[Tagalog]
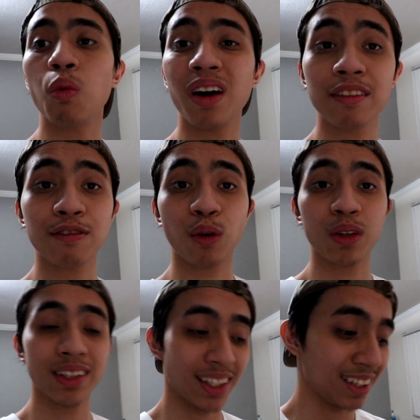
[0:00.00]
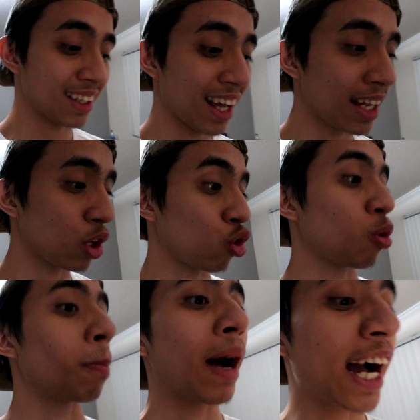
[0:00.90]
1.14 na ng
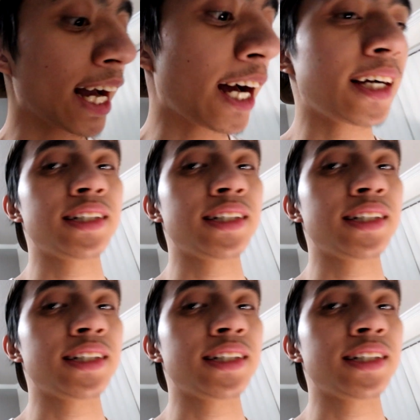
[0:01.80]
umaga.